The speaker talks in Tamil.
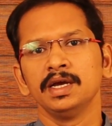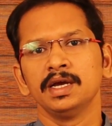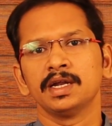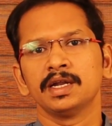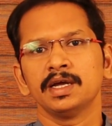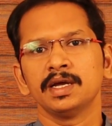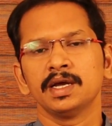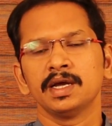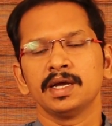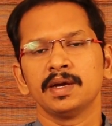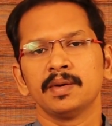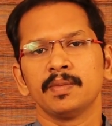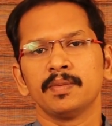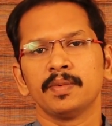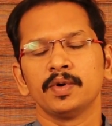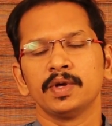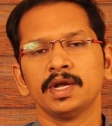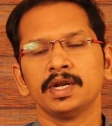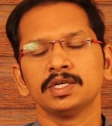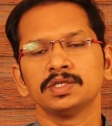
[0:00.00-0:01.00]
என்ன
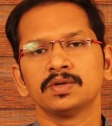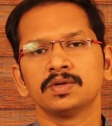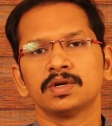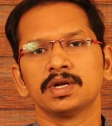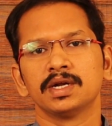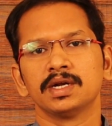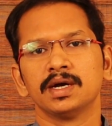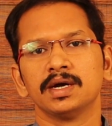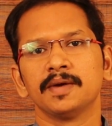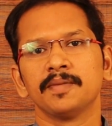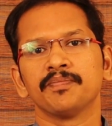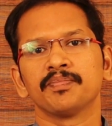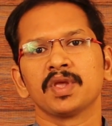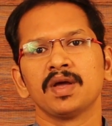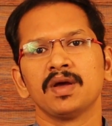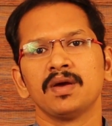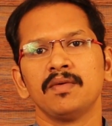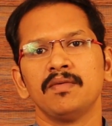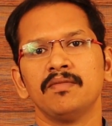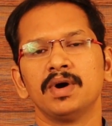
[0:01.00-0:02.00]
இப்போது என்ன சொல்கிறேன்னா
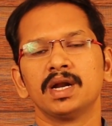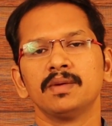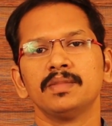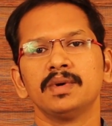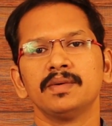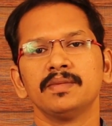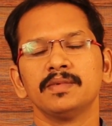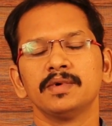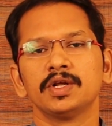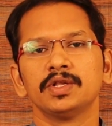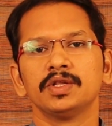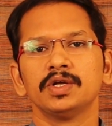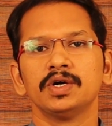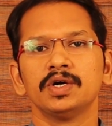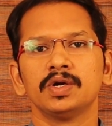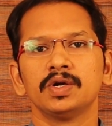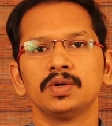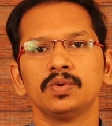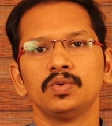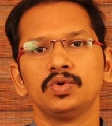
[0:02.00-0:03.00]
வர்மங்கிறது
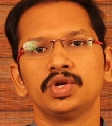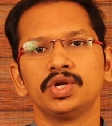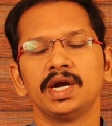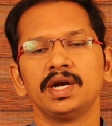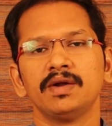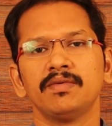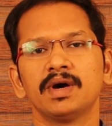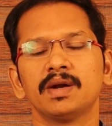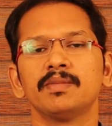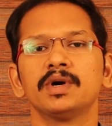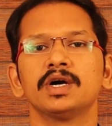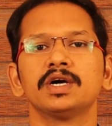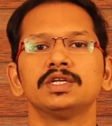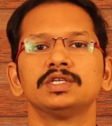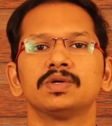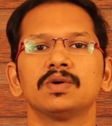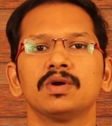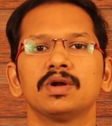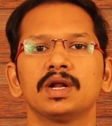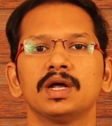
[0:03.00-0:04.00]
நூற்றி எட்டு
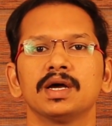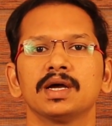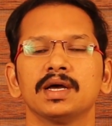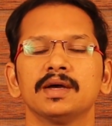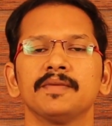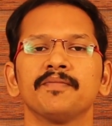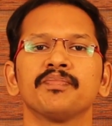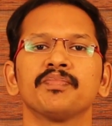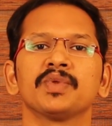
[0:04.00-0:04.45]
வர்மங்கள் சொல்கிறாங்க